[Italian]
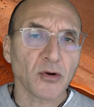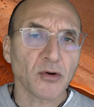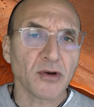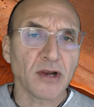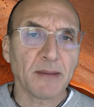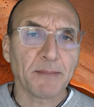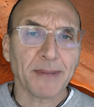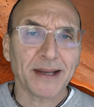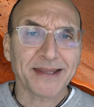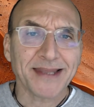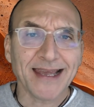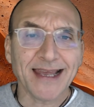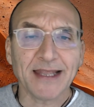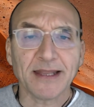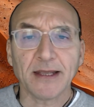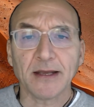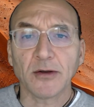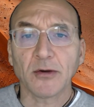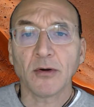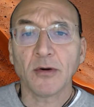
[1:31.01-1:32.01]
nel
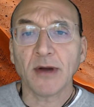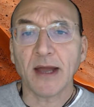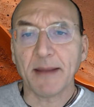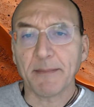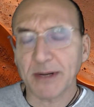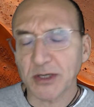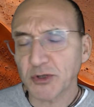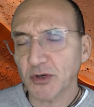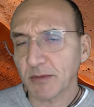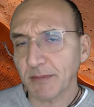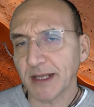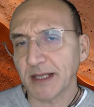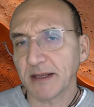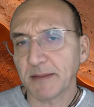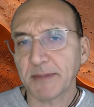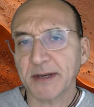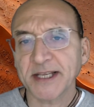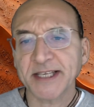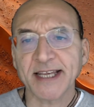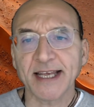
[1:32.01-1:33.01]
patetico, è maggiormente
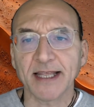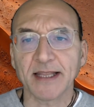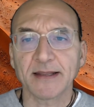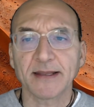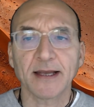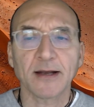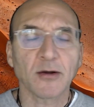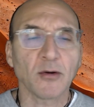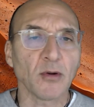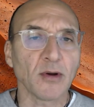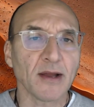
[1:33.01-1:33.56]
presente con